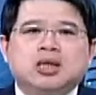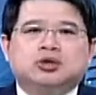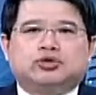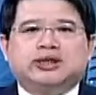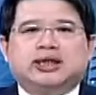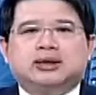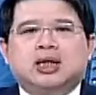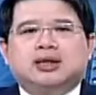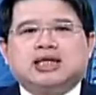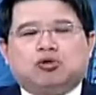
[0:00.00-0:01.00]
所以呢，
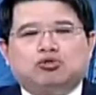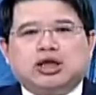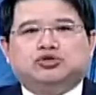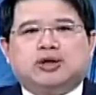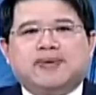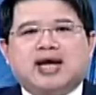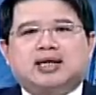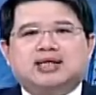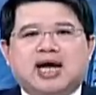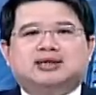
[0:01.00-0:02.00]
在古典学派
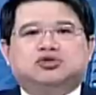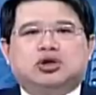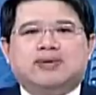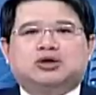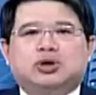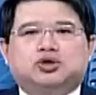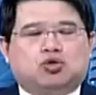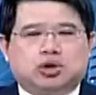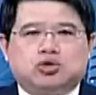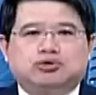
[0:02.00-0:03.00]
跟凯恩斯学派对
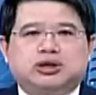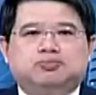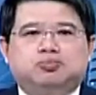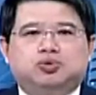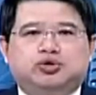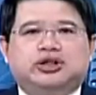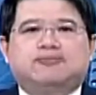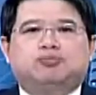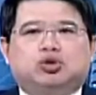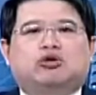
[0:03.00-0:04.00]
总和供给曲
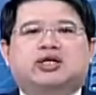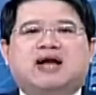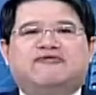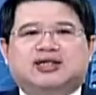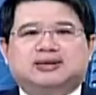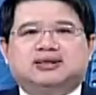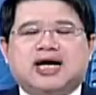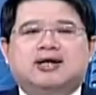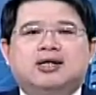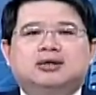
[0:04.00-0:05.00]
线不同的看法之下，